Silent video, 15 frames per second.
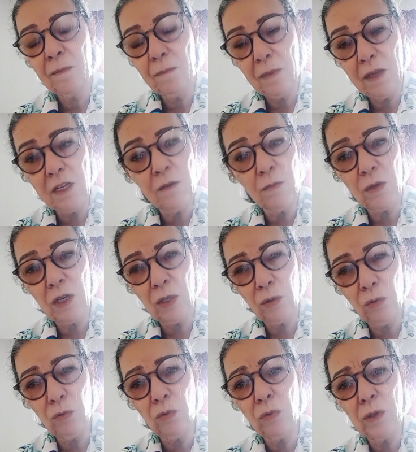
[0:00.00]
Mesmo que
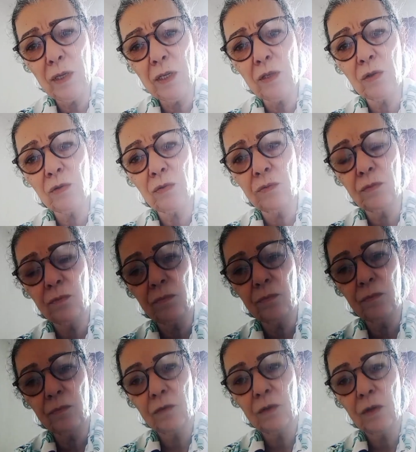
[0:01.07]
tudo isso
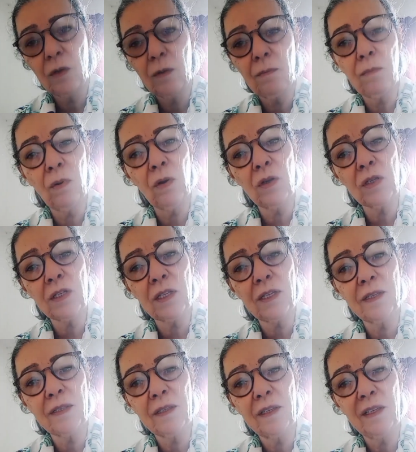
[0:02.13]

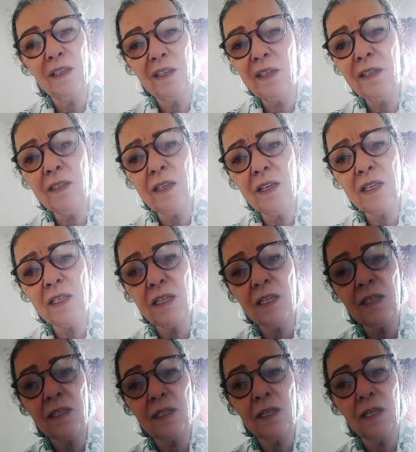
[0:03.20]
possa
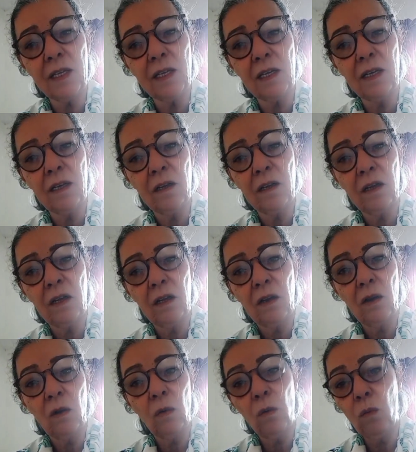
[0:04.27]
entristecer
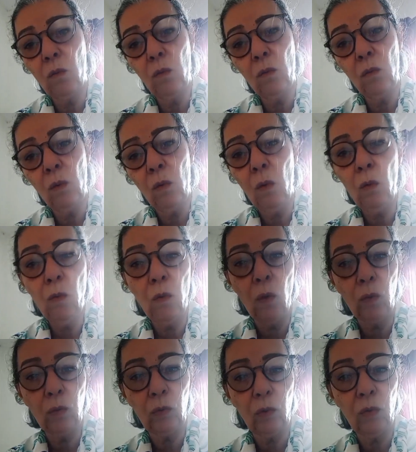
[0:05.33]
um ou
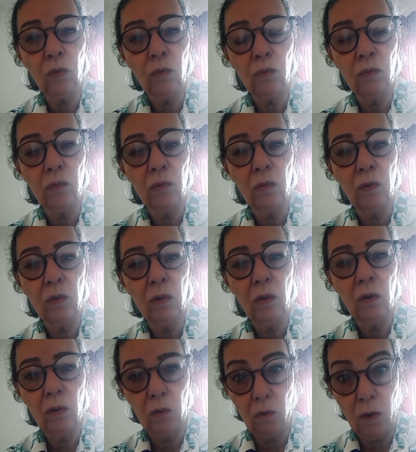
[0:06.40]
outro,
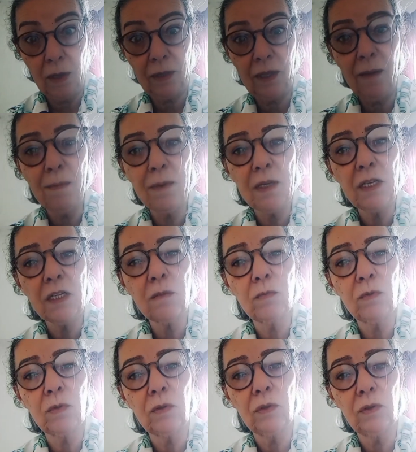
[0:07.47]
ou até mesmo
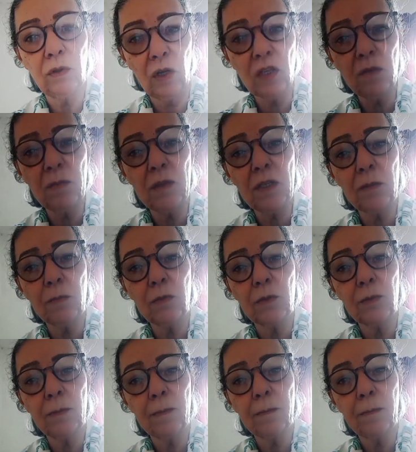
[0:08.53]
nós mesmos.